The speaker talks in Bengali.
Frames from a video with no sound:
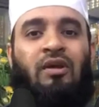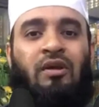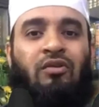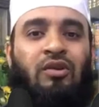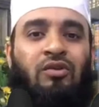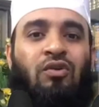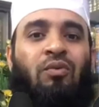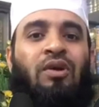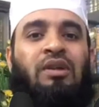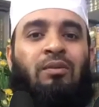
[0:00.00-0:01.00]
তো এই জন্য
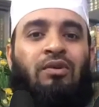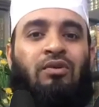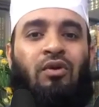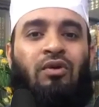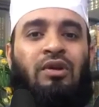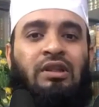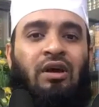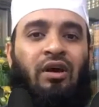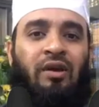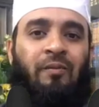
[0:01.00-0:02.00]
মতামত তখন নিতে
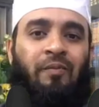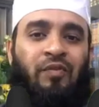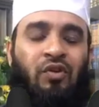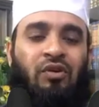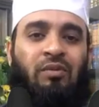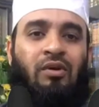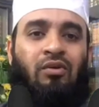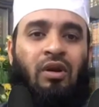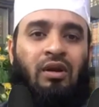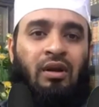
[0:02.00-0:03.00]
হয় যখন আমরা
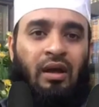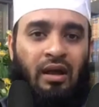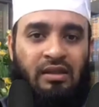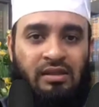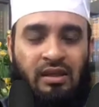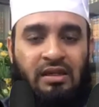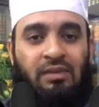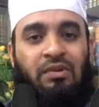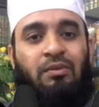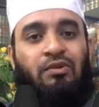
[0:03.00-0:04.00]
কোরআন হাদিসকে
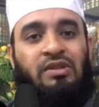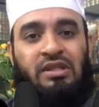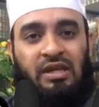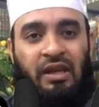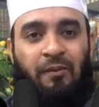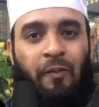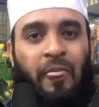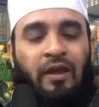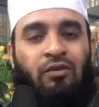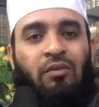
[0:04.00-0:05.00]
ডিপলি বুঝতে চাই
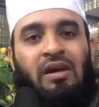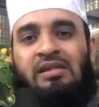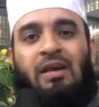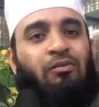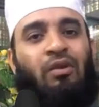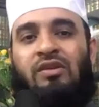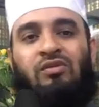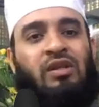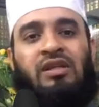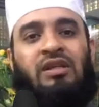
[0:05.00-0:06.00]
তো মাঝহাব কোরআন
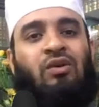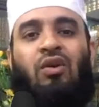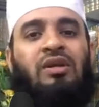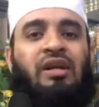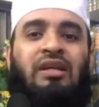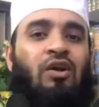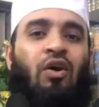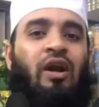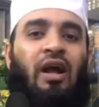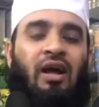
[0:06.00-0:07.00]
সুন্নার সাথে কন্ট্রাডিক্ট
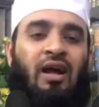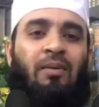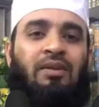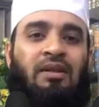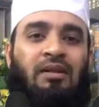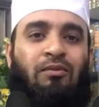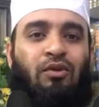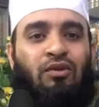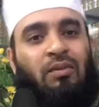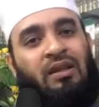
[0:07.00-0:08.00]
করে না আমাদেরকে
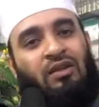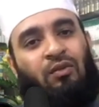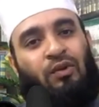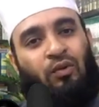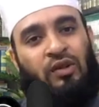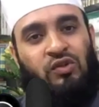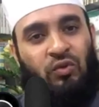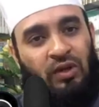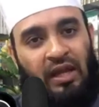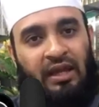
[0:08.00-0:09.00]
মূলত মানতে হবে কোরআন
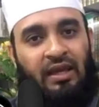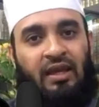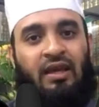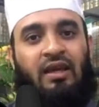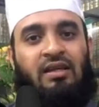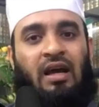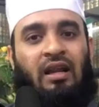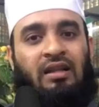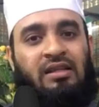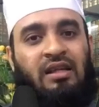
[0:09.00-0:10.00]
সুন্নাই
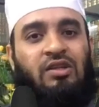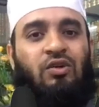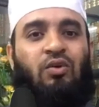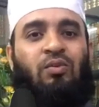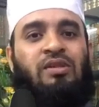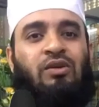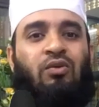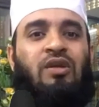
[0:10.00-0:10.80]
আল্লাহ জিজ্ঞেসও করবেন যে কোরআন